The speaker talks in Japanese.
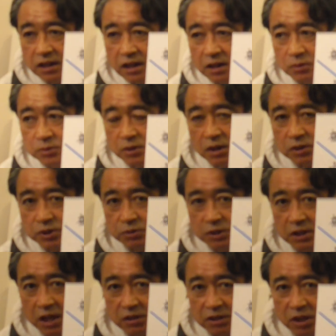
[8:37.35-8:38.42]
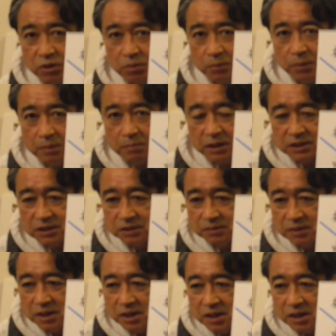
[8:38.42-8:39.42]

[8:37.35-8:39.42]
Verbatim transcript: あれおそらくシュインデルだと思います